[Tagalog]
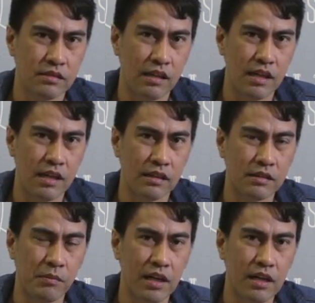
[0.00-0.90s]
Sa,
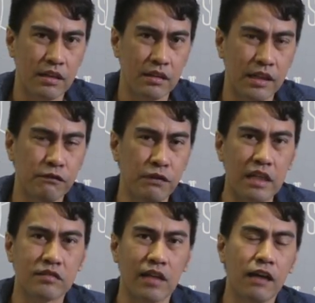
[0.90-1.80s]
sa mga
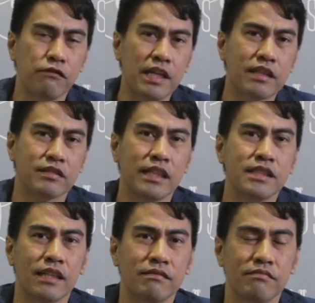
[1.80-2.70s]
Netflix, iFlix,
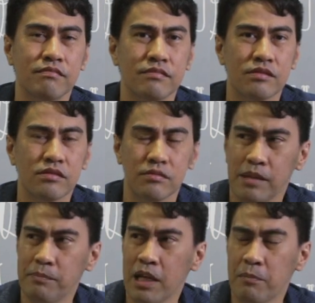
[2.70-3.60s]
ganyan.
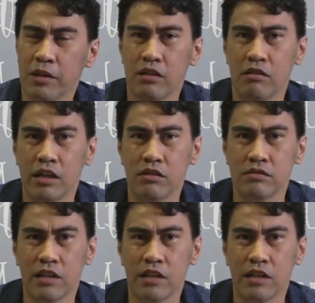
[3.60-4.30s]
Eh, Pinapanood ako ngayon,